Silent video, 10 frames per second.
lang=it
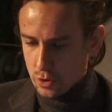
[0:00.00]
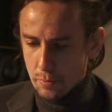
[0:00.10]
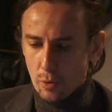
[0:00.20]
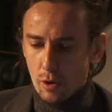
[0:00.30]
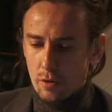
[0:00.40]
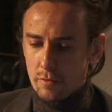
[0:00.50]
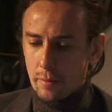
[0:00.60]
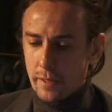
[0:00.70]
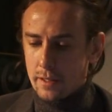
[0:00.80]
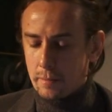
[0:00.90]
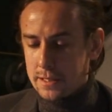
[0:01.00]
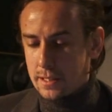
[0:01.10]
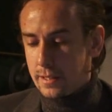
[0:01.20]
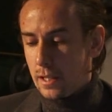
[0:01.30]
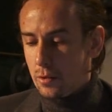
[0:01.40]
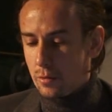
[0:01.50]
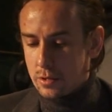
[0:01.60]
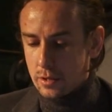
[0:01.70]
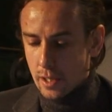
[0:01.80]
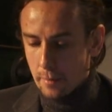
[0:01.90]
si può ovviamente trattando
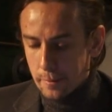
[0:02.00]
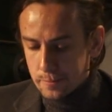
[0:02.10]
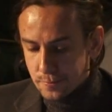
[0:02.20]
questo tema